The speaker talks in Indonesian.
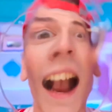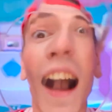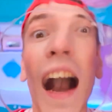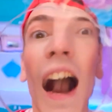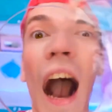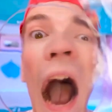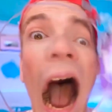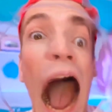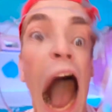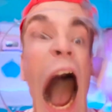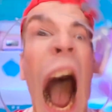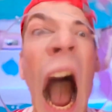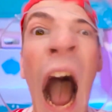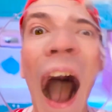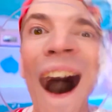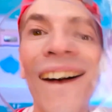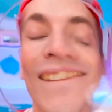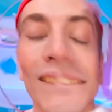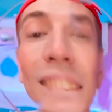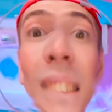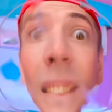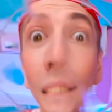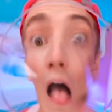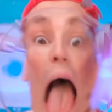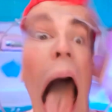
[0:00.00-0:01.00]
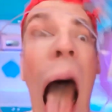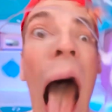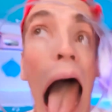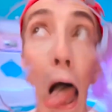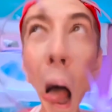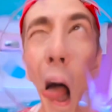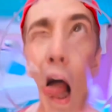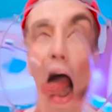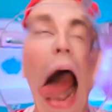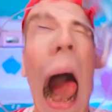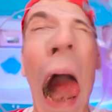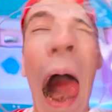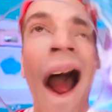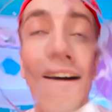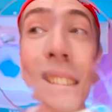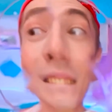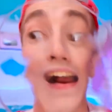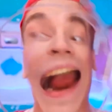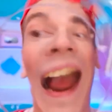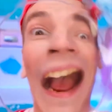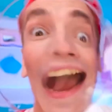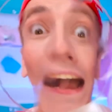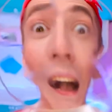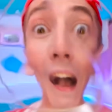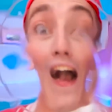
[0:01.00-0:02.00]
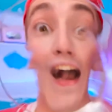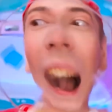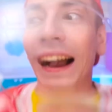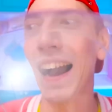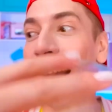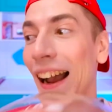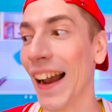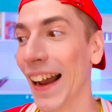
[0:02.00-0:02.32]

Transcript: Mari kita satukan semuanya seperti